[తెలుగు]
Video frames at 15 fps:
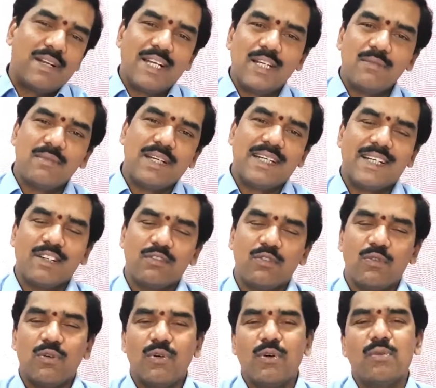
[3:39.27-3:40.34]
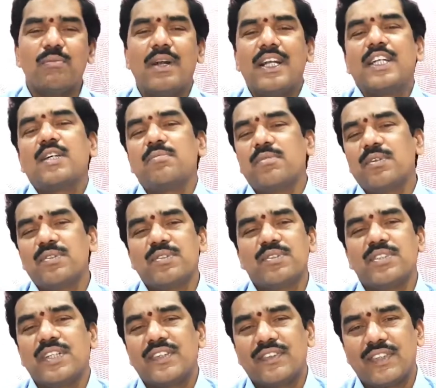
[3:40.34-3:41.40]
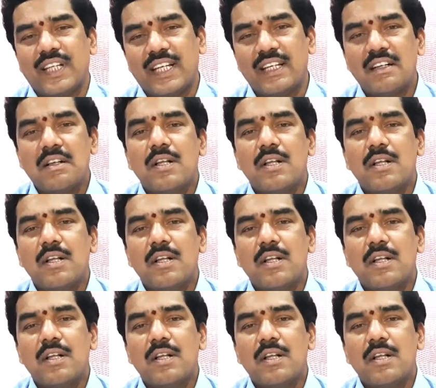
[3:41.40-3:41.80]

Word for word: మళ్ళీ పెట్టి ఓ మల్టిపుల్స్ చేసి